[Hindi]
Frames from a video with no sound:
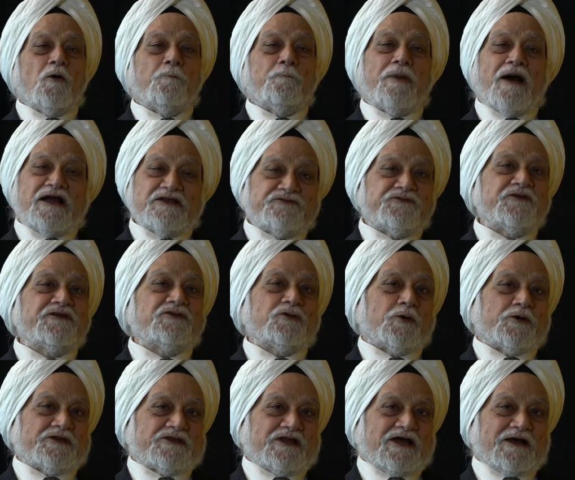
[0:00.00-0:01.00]
पांचवी जो
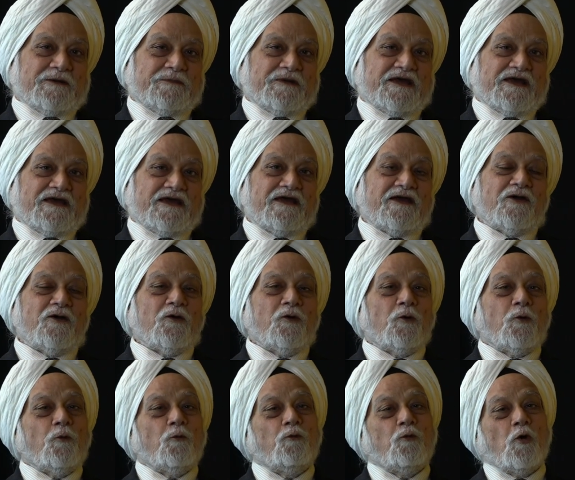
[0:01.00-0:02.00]
किताब है
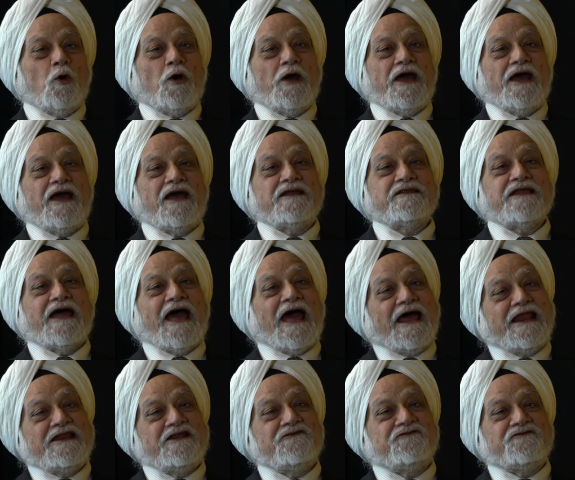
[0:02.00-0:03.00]
वो है द
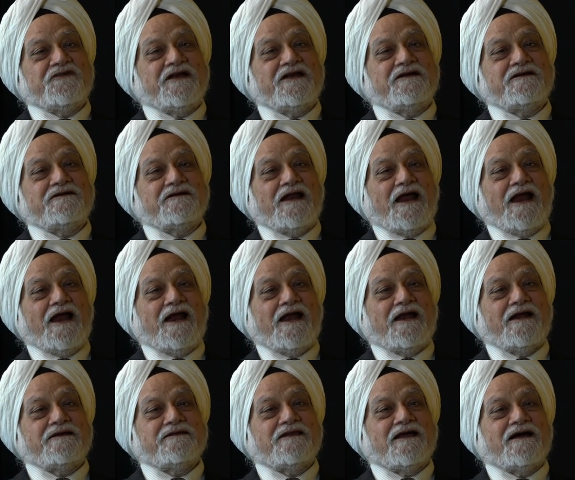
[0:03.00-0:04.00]
एलिफेंट
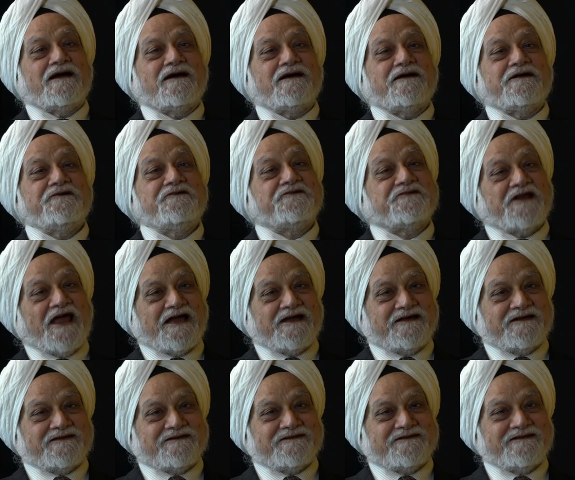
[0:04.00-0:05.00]
एंड द
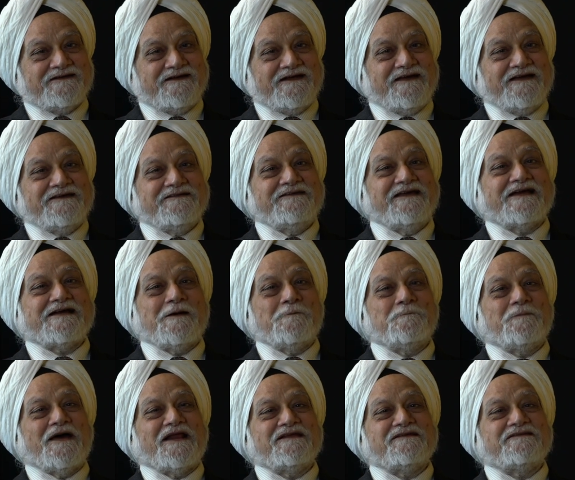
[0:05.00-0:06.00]
ड्रैगन ये
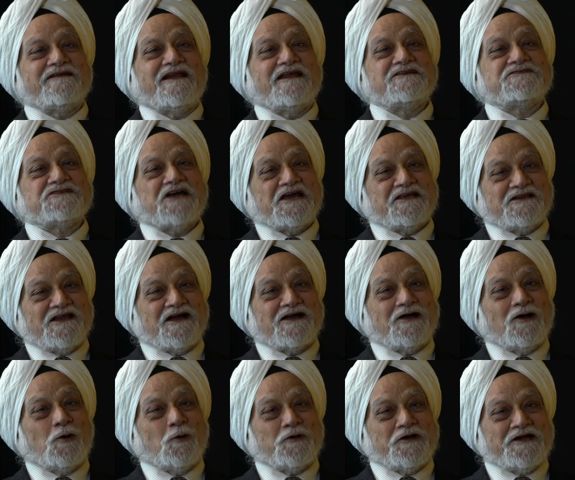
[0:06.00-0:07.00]
कंपैरिजन है चाइना
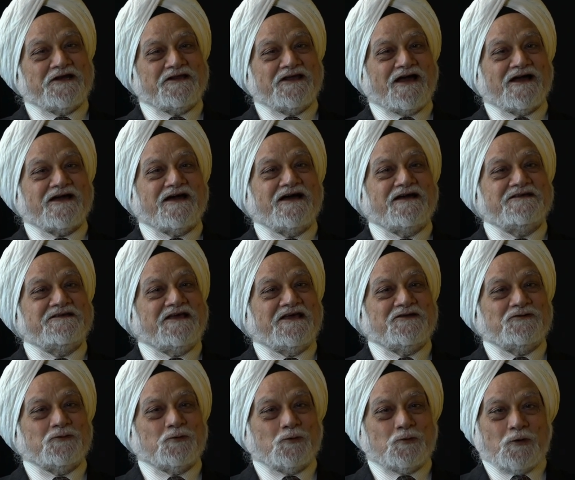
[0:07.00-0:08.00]
का और इंडिया का ये
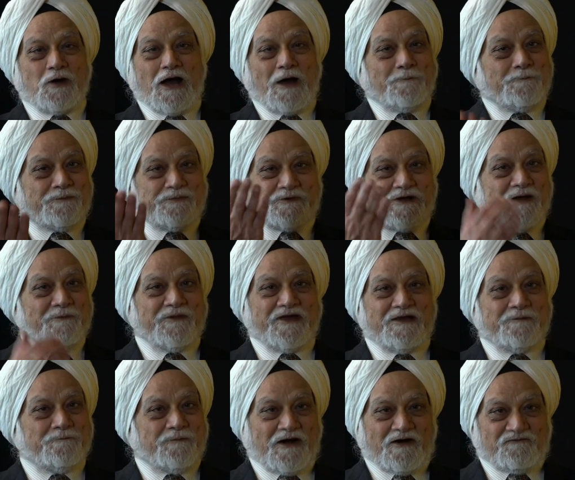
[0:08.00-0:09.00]
जो
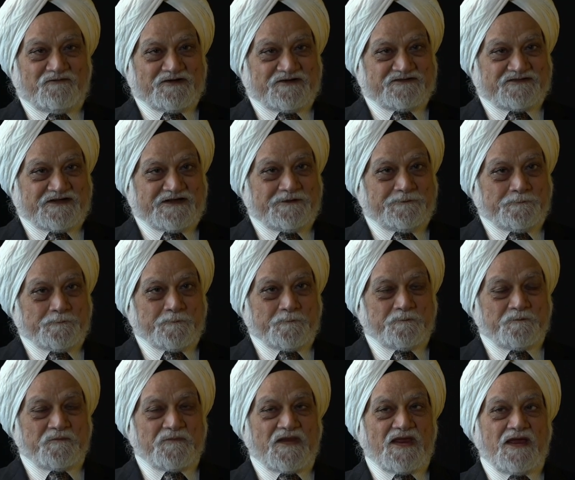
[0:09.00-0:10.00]
अपकमिंग पावर्स हैं
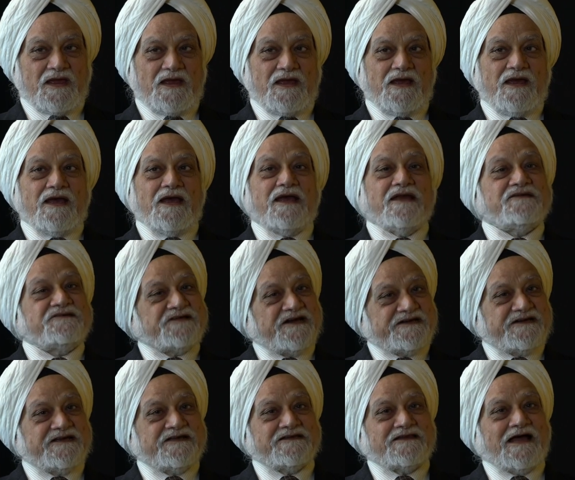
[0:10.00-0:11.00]

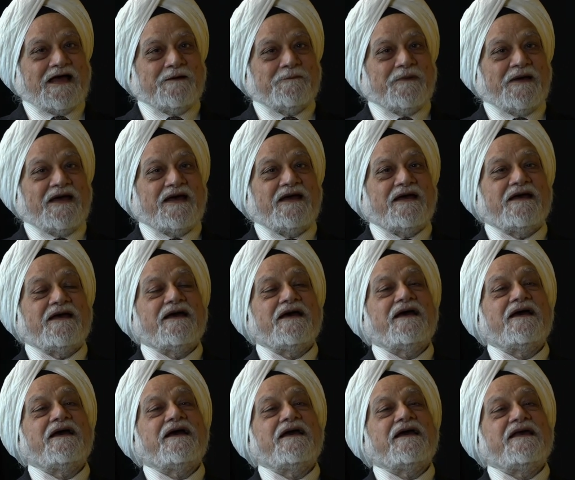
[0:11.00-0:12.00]
छठी किताब है
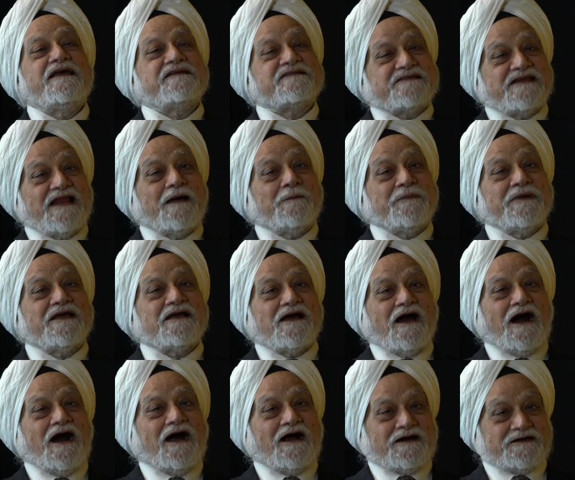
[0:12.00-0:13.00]
इस्लामिक
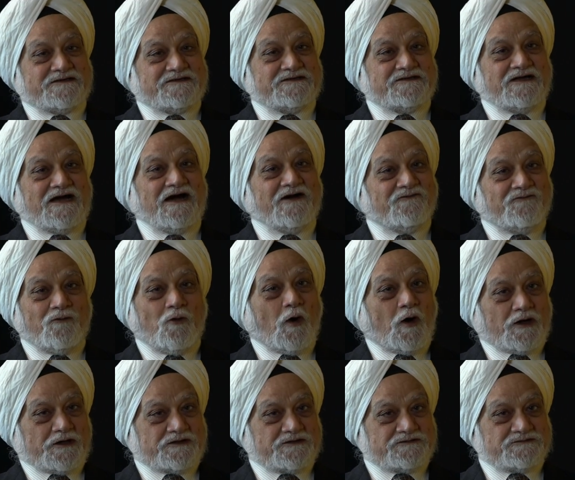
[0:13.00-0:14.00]
आर्ट ऑफ
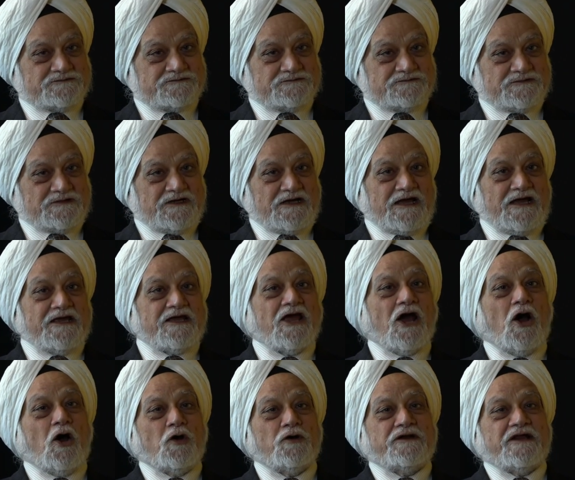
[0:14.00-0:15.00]
वॉर कि
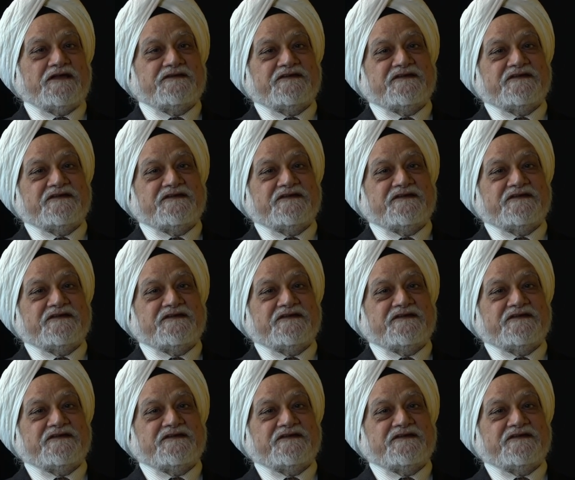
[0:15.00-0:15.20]
हाउ डज